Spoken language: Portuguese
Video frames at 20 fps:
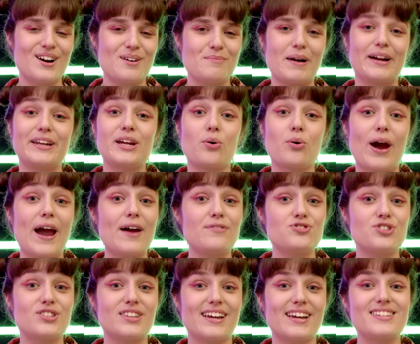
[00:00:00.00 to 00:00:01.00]

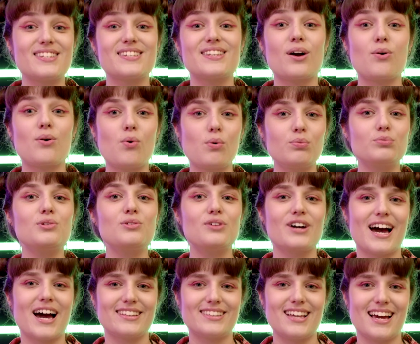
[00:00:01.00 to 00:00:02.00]
Minecraft está em segundo
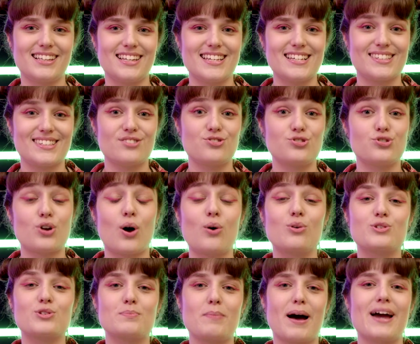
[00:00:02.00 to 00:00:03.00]
lugar da lista de
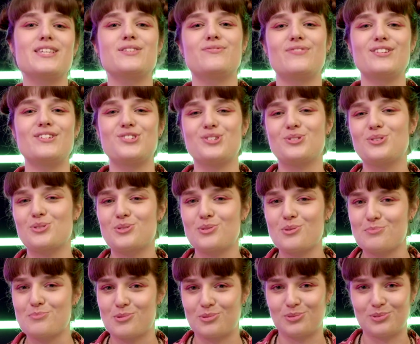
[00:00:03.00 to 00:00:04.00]
jogos mais vendidos
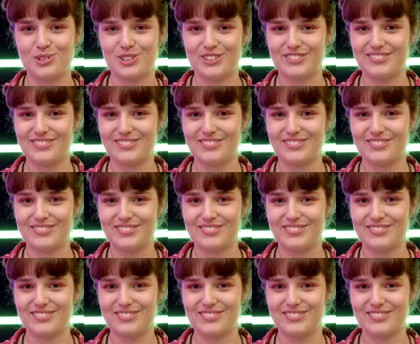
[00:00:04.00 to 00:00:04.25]
do mundo.